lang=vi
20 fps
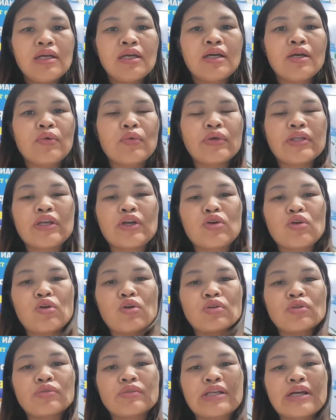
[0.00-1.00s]
và quý thầy
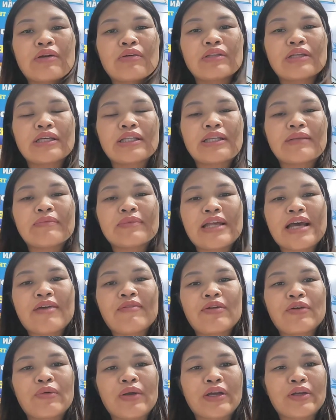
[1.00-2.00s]
cô chúng ta có thể tham gia
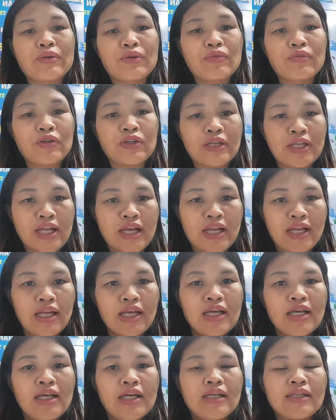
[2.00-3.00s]
vào hành trình Switzerland
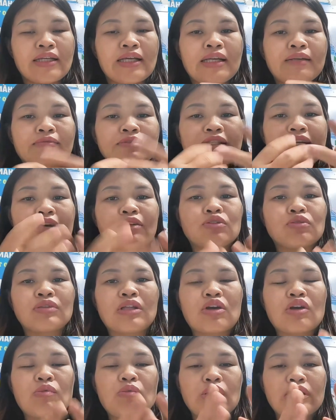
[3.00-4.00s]
để làm sao chúng
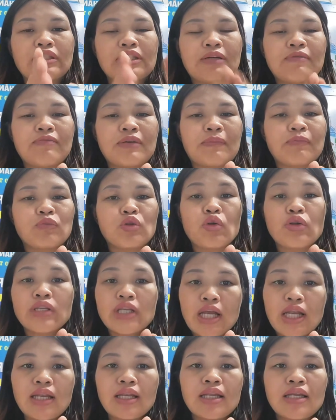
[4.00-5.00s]
ta có một cái sản phẩm tốt
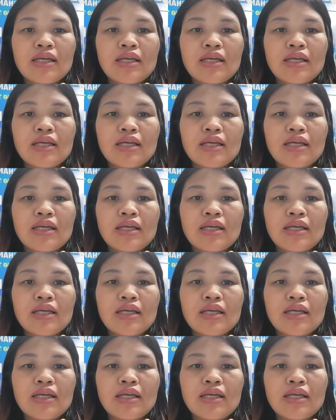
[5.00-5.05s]
nhất